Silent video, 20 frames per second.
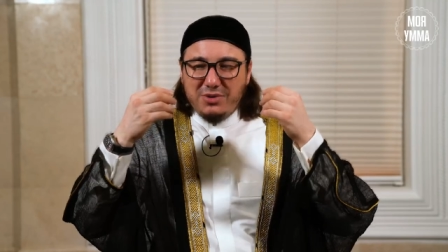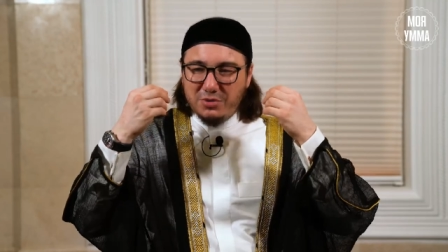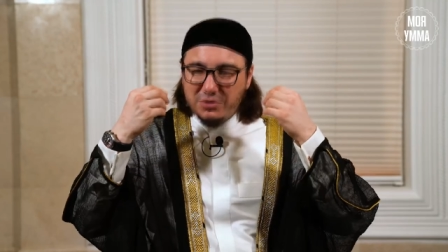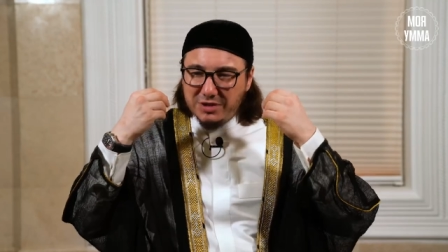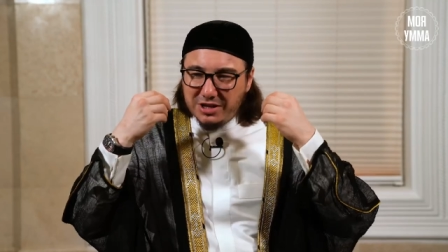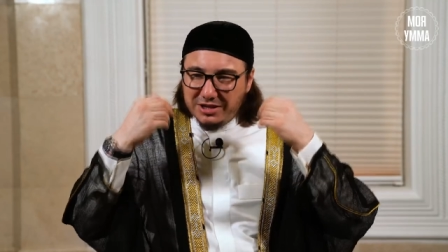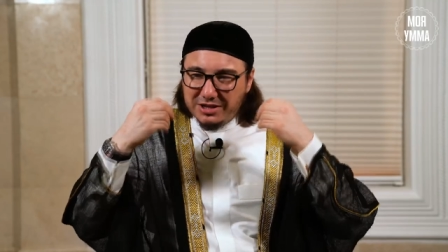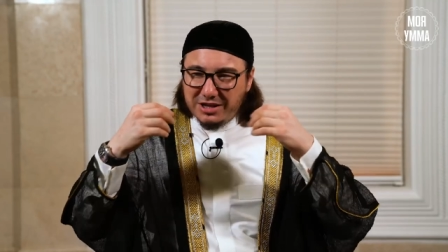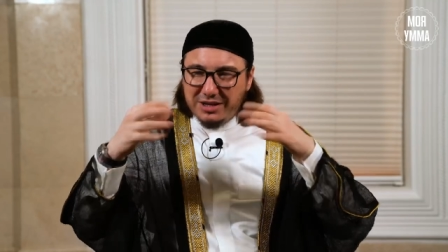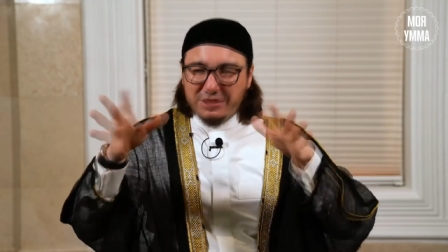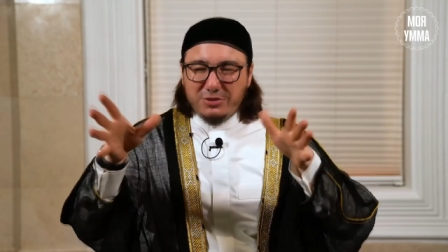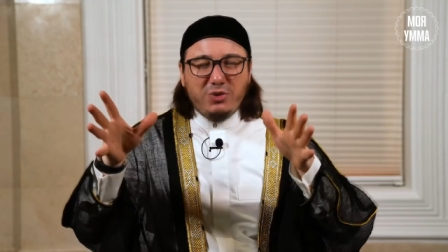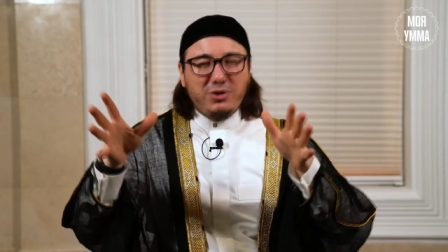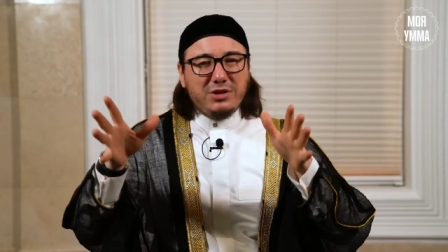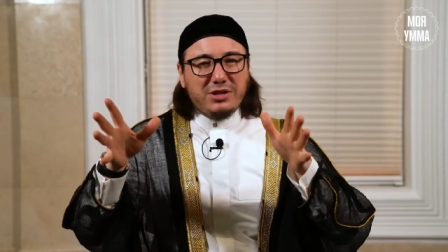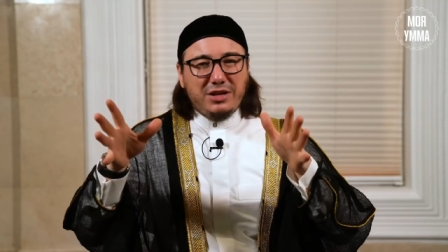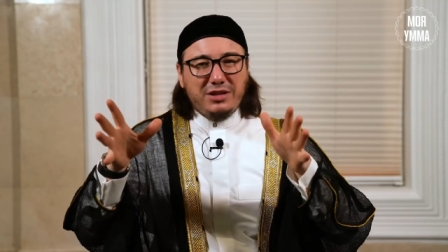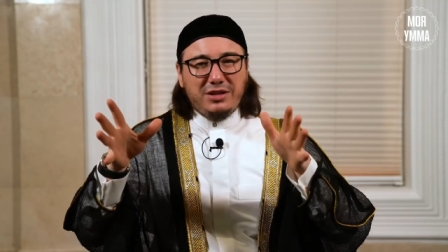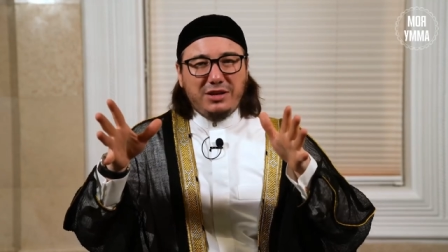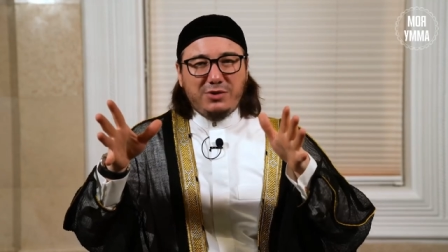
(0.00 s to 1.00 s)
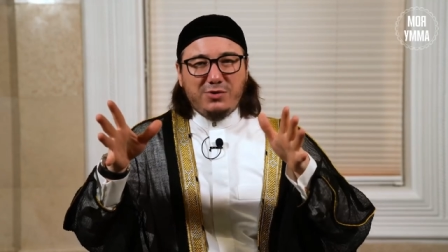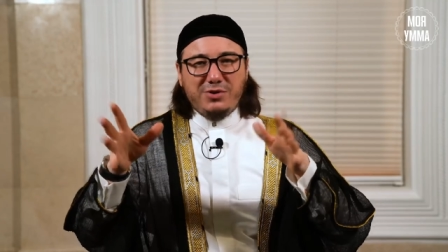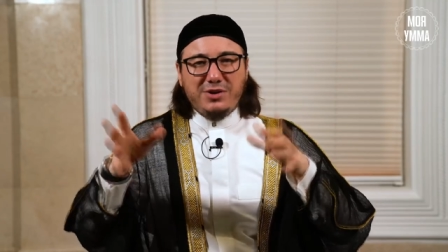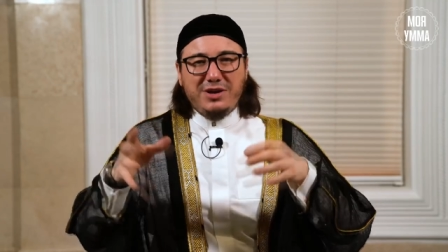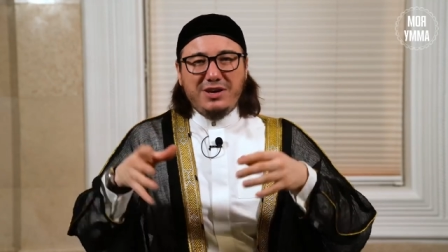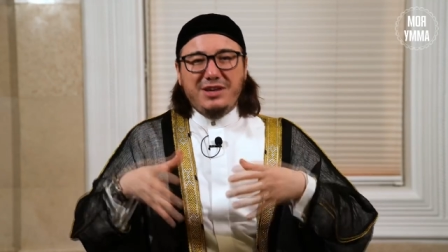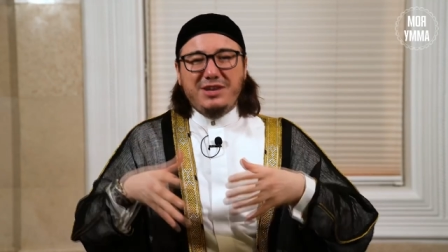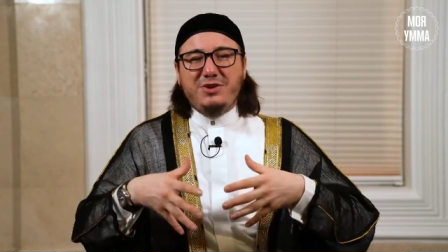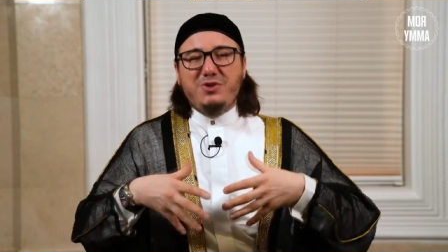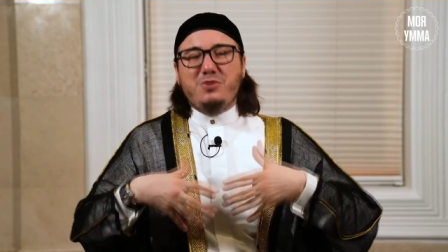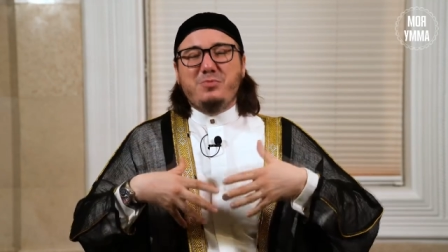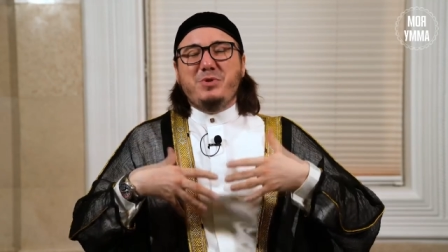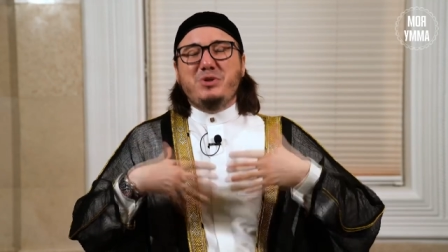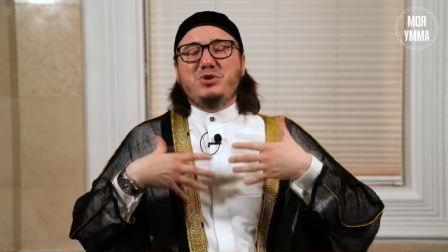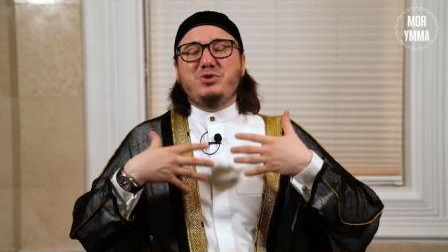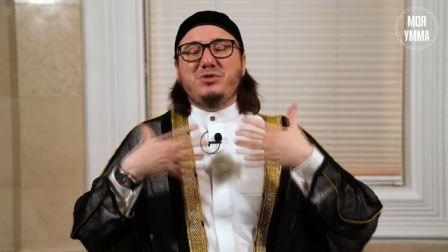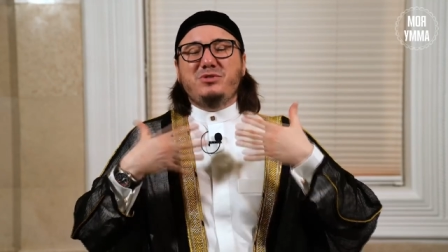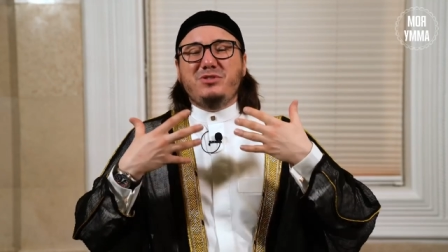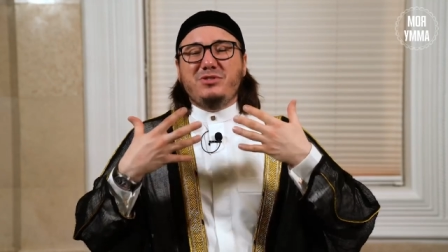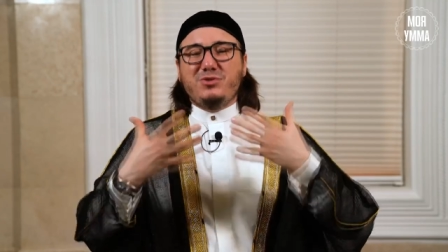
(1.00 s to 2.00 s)
он отдал долг Аллаху, и он
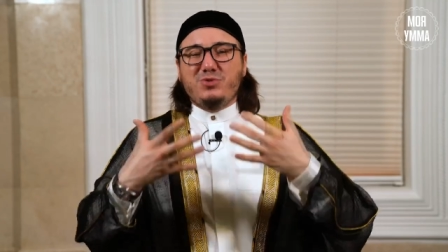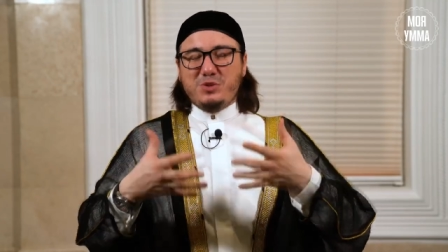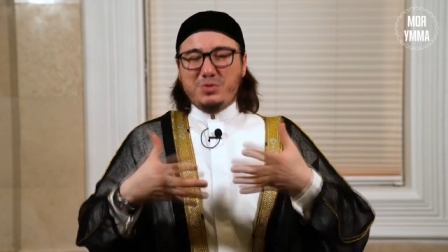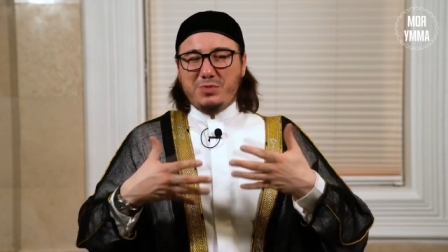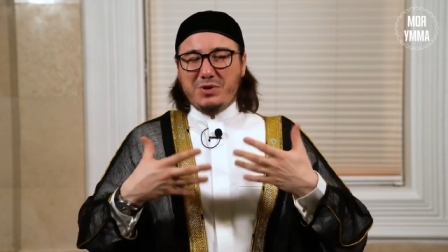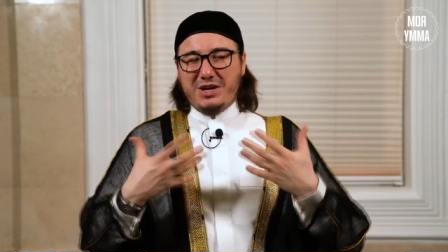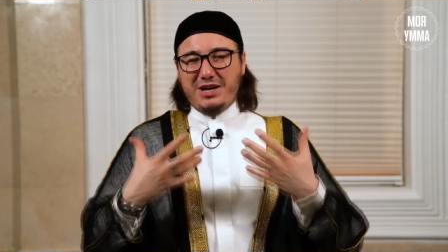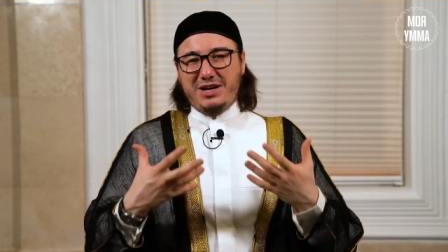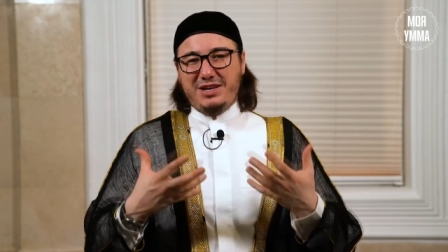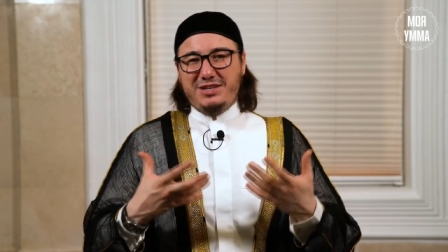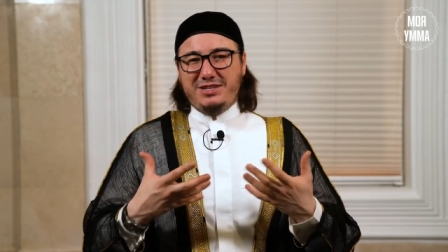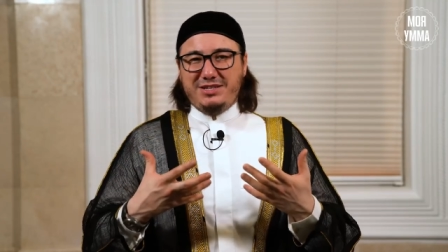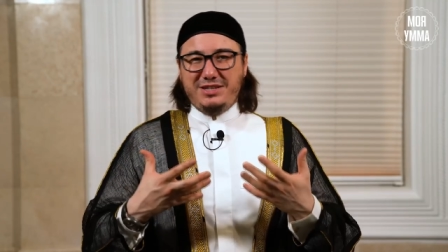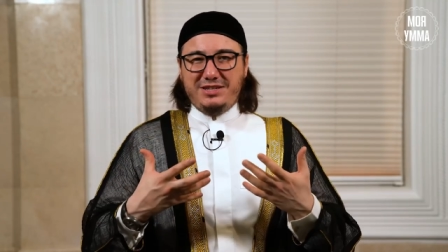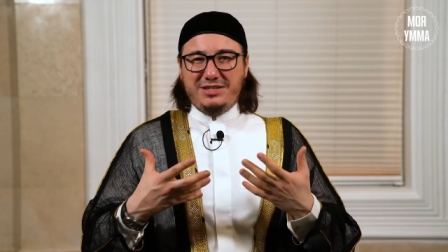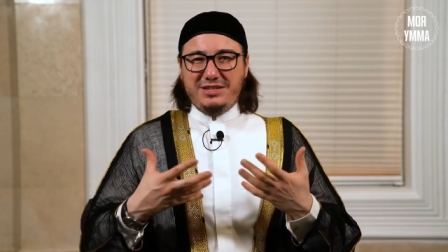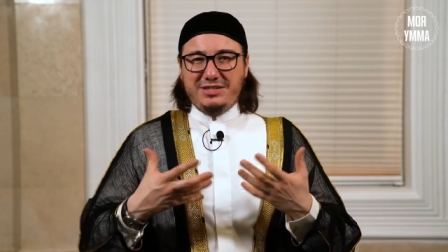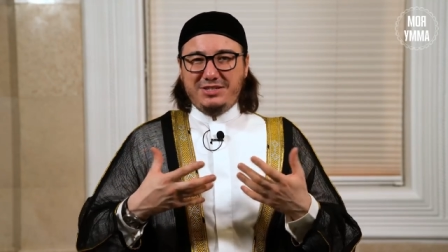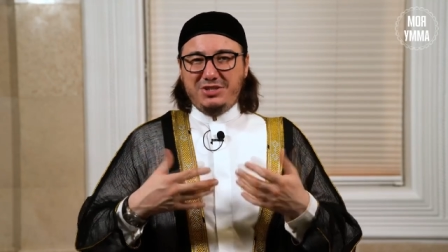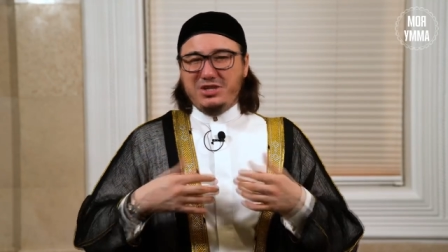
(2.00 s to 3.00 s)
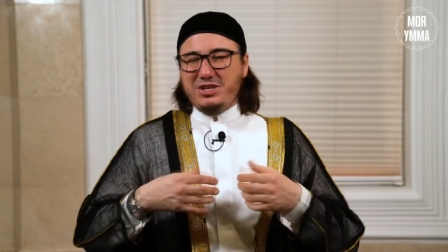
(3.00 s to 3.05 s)
почувствует успокоение сердец.